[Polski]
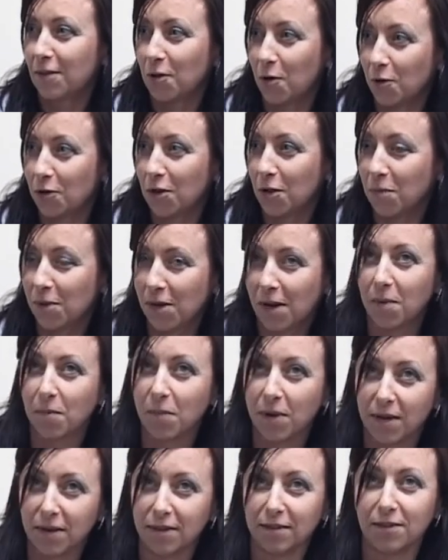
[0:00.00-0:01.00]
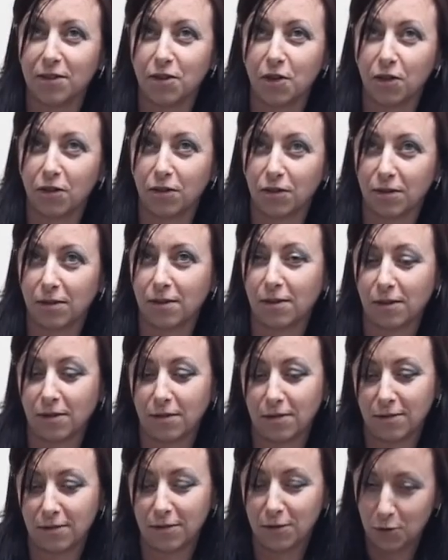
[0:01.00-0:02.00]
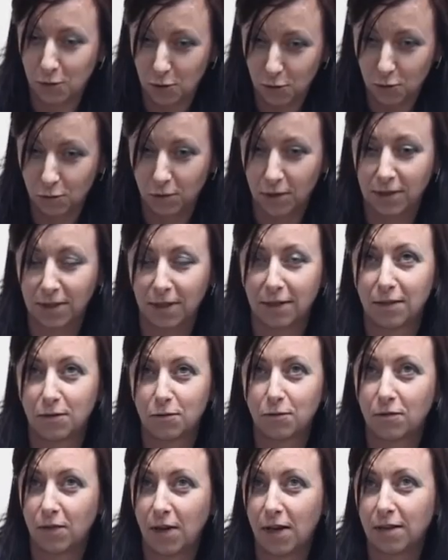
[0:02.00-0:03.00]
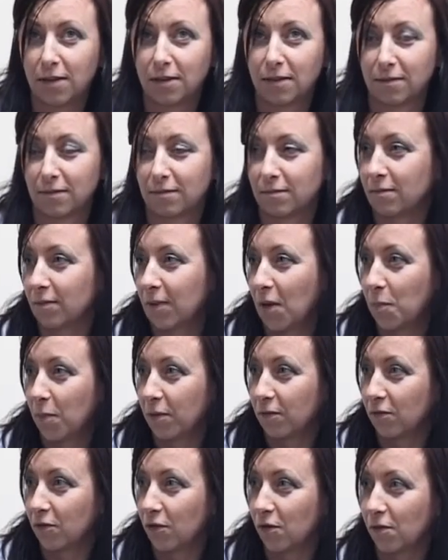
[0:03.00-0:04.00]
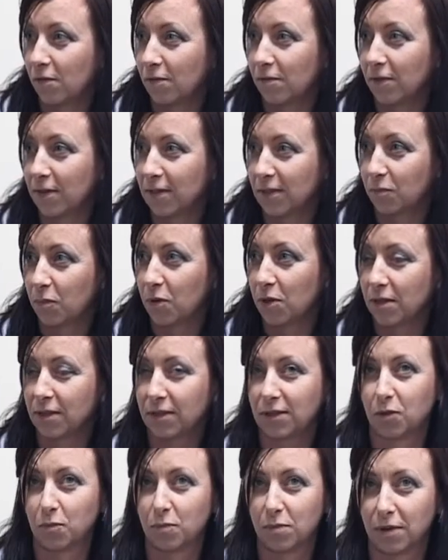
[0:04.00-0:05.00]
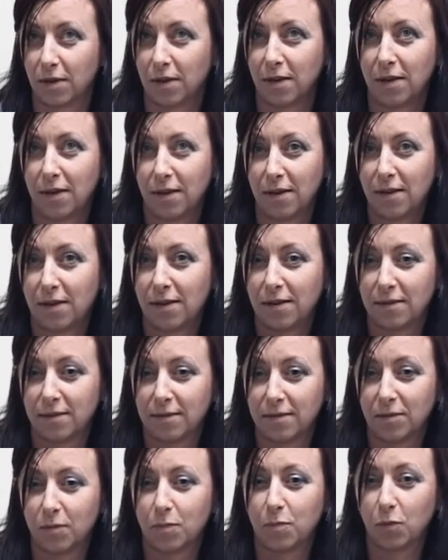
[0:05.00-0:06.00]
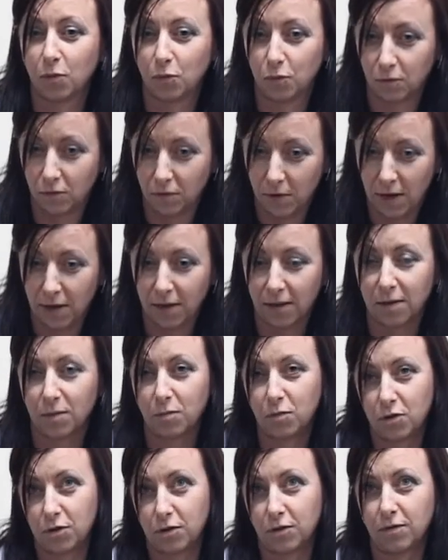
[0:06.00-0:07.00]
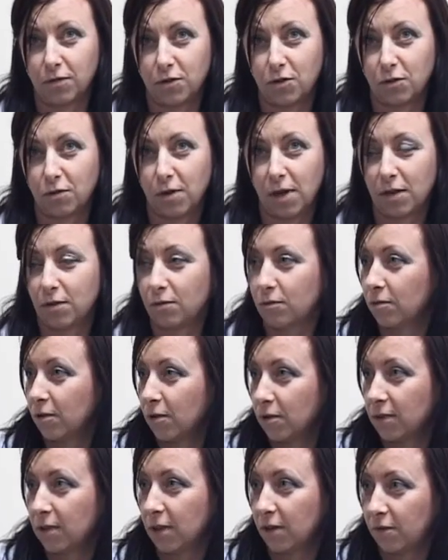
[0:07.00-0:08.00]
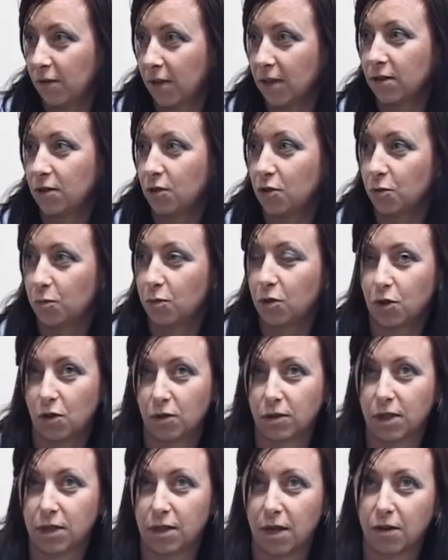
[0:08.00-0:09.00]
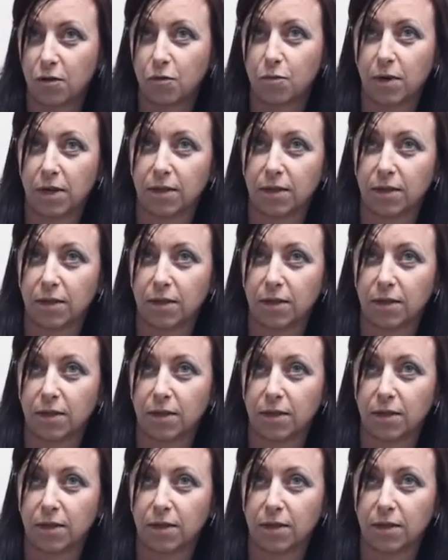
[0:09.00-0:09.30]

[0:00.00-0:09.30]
okiem kamery i nie tylko. I dziękuję za te uwagi. Na pewno wezmę je sobie y, pod uwagę przy wyciąganiu konsekwencji czy przy ocenianiu